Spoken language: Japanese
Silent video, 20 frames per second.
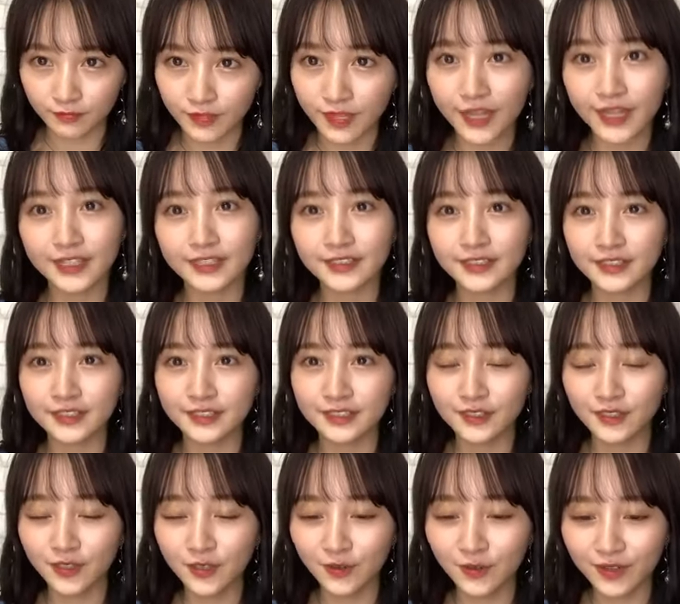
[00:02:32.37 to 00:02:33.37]
はい
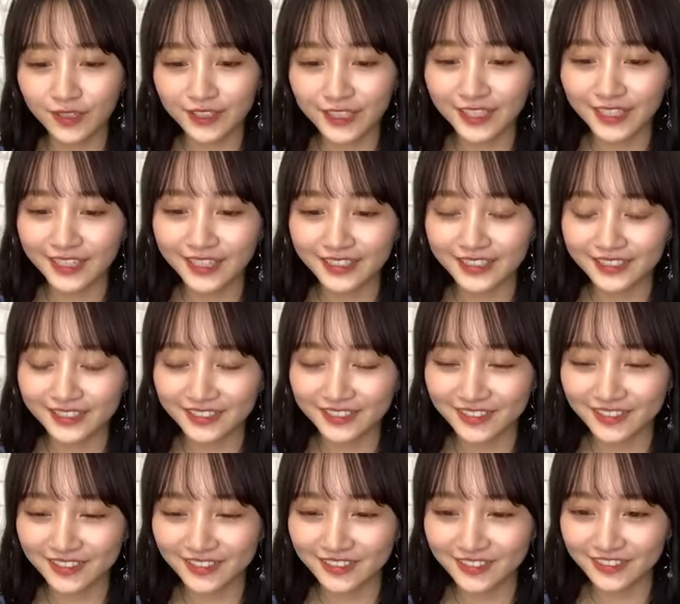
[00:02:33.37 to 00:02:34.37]
これはねちょっ
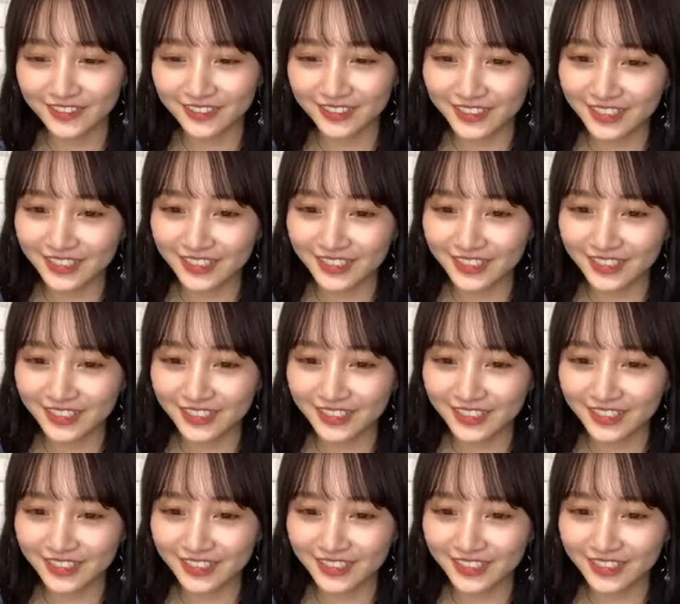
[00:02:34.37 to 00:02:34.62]
と喜